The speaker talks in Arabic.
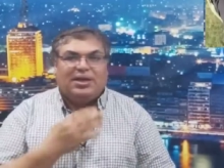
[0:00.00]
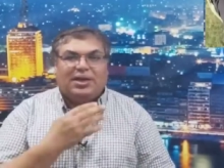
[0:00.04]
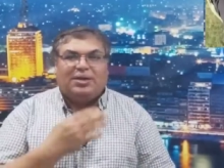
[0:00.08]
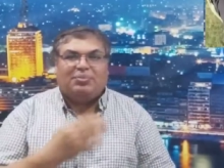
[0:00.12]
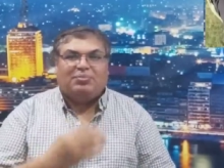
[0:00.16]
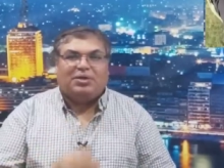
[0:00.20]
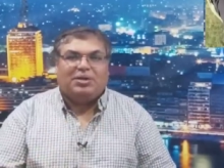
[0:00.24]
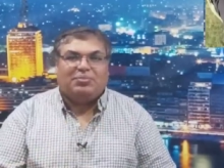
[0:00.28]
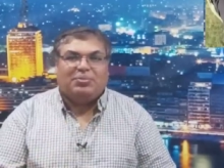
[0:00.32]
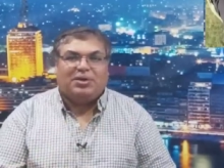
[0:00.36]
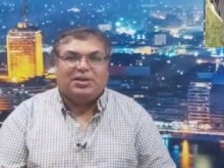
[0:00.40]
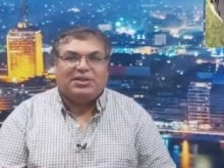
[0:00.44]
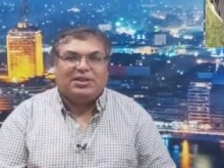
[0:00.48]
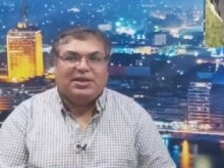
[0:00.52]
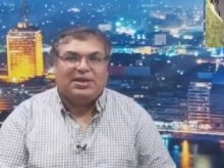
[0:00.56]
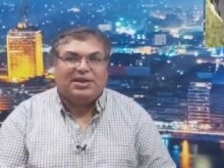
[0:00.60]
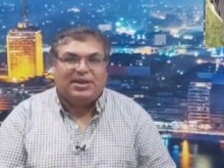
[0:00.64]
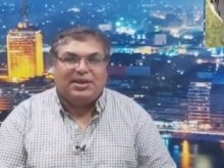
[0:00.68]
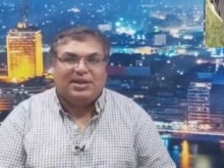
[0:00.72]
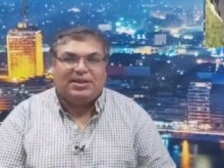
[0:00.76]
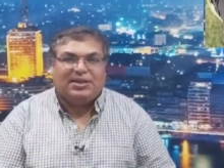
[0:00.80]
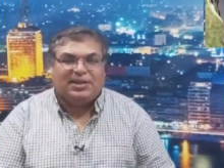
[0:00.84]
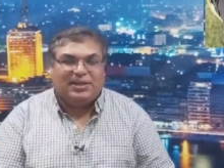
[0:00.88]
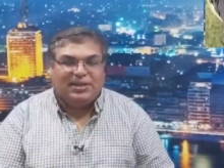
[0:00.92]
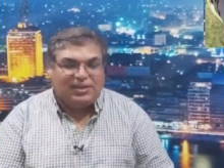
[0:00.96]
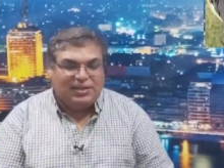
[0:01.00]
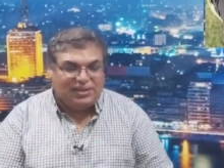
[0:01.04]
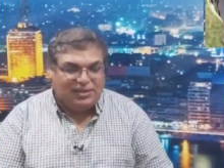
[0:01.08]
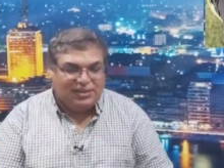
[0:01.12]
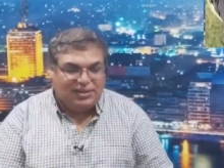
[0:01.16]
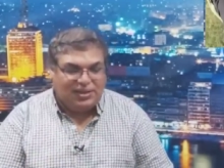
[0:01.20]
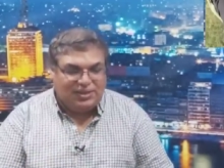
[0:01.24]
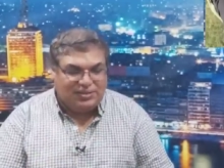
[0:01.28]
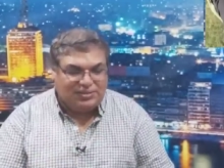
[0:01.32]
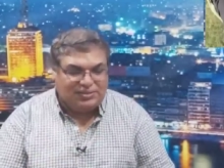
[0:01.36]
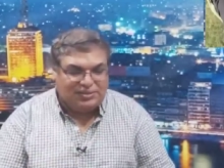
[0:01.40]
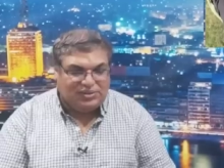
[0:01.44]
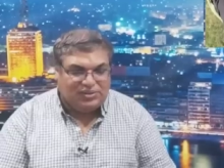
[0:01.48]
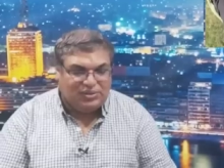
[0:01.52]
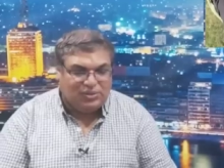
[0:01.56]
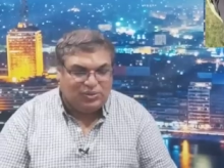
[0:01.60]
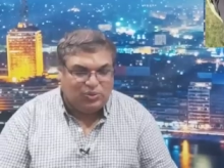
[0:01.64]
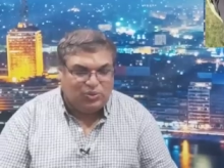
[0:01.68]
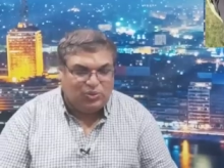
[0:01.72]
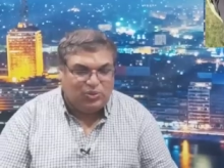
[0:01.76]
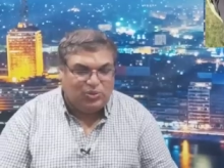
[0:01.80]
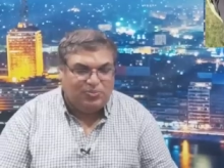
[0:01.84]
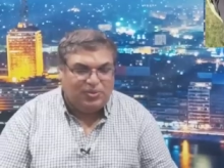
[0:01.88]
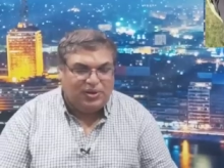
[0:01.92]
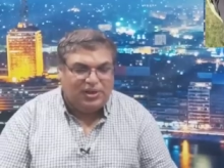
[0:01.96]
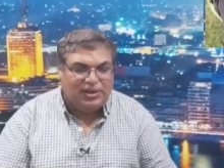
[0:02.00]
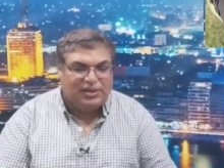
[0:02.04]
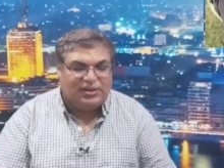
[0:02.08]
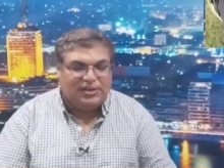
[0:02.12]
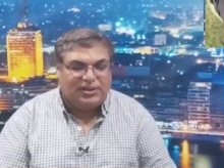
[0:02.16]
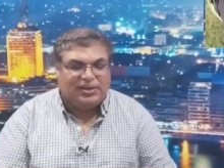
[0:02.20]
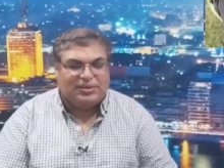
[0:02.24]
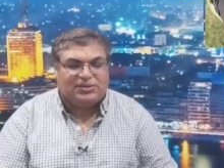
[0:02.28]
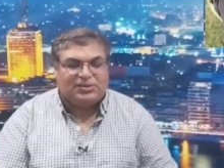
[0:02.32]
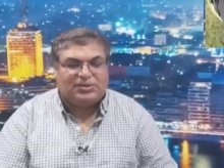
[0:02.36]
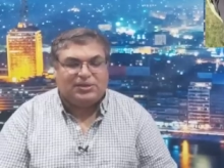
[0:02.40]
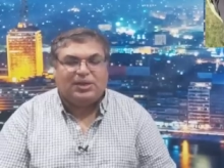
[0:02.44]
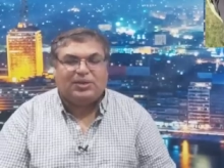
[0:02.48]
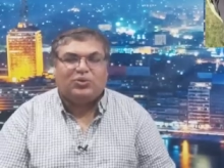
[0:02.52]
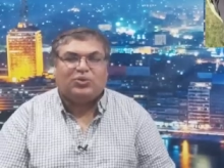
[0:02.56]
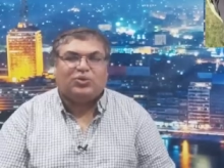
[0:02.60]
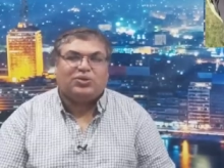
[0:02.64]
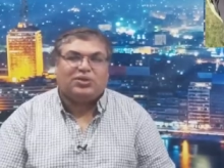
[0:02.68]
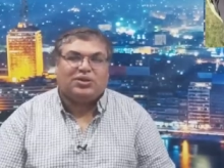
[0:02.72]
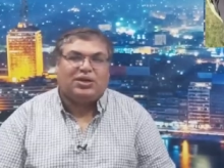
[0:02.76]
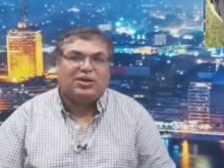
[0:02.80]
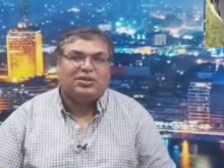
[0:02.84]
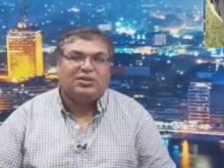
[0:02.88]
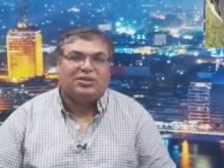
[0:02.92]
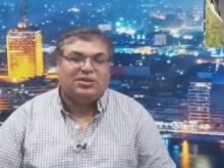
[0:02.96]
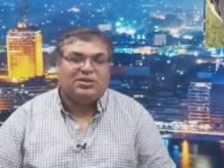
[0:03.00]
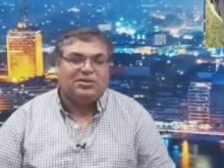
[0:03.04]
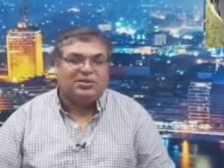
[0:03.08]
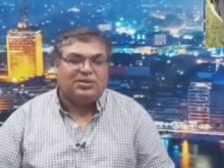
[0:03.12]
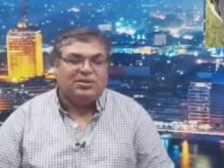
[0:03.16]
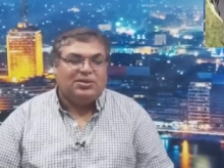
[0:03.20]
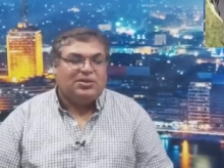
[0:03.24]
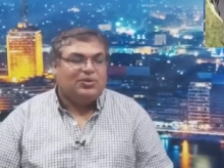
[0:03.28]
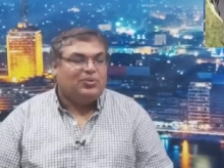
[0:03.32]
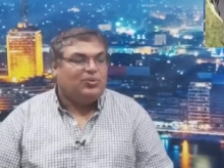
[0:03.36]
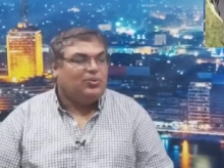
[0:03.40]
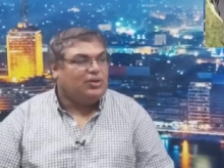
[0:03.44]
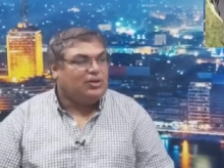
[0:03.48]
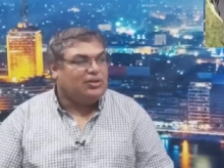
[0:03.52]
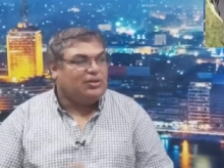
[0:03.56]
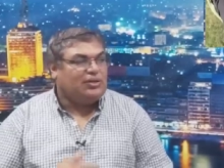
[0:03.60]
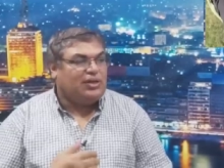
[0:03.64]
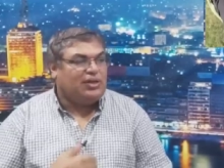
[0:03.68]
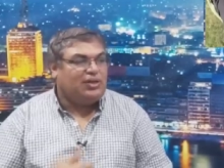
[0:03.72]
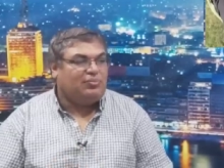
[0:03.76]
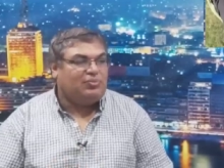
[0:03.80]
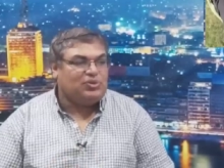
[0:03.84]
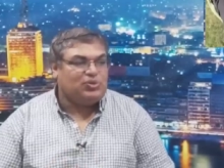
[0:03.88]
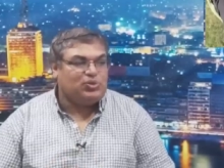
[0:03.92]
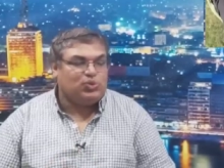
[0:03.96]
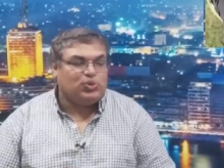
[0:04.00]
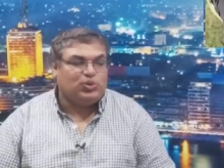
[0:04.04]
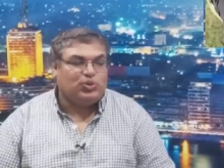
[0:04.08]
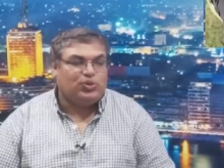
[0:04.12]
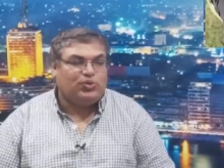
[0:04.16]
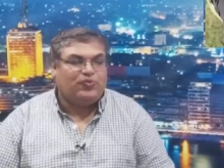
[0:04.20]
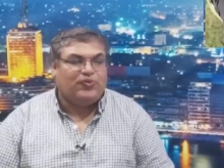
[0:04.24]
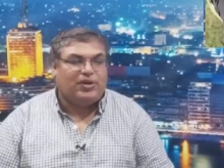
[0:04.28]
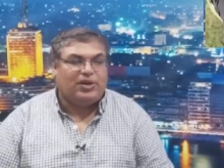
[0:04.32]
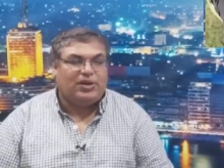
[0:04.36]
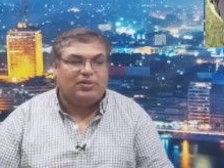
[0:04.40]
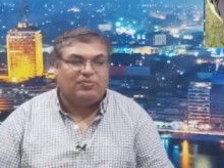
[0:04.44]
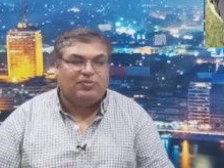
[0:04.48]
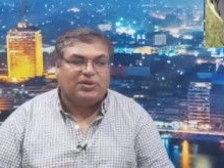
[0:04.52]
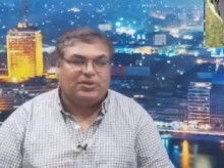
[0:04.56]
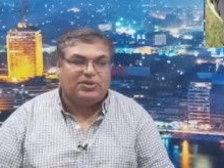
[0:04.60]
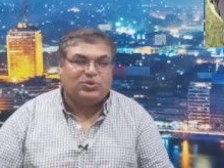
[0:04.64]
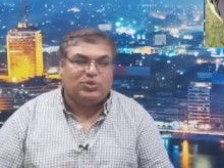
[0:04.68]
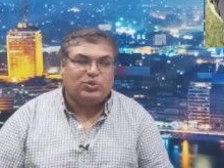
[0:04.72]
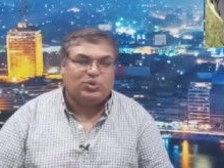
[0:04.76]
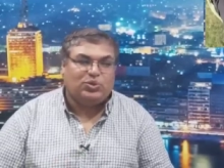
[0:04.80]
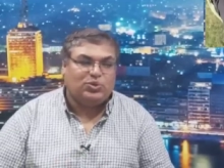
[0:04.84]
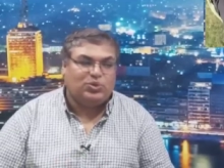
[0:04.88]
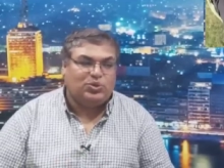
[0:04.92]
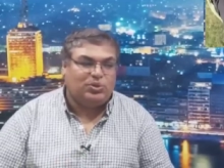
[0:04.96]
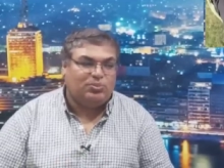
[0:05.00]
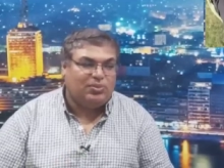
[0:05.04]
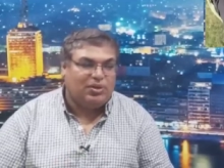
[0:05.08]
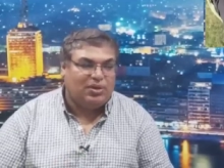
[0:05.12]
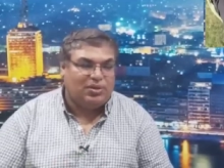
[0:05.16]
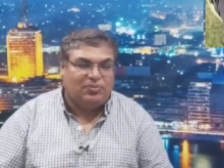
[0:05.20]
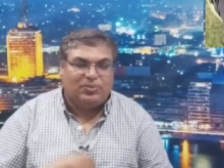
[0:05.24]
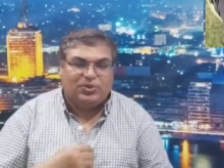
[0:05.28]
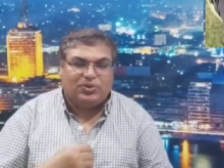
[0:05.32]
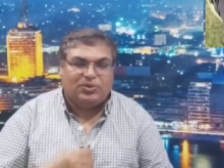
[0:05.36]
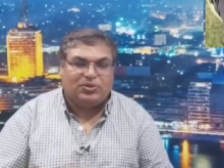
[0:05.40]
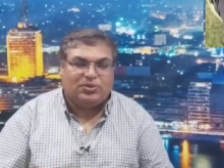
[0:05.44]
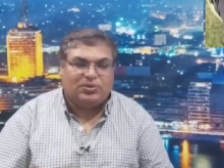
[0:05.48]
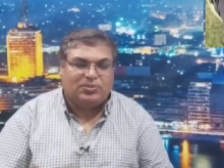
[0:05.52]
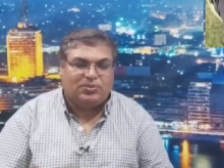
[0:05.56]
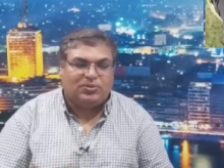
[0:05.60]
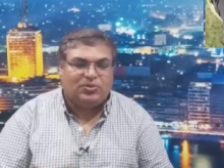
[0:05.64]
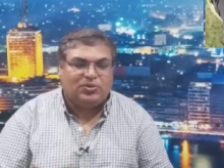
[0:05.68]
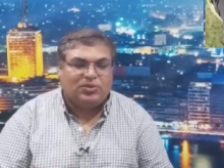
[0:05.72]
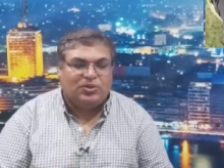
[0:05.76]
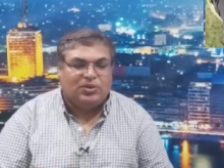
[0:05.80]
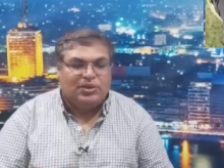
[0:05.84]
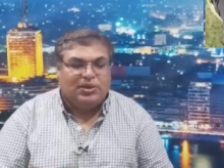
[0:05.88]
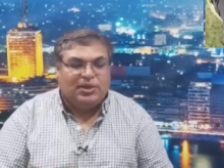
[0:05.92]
امامنا الان لحظة هروب الجيش الاوكراني واحنا بنشوف الفيديو وهم بيهربوا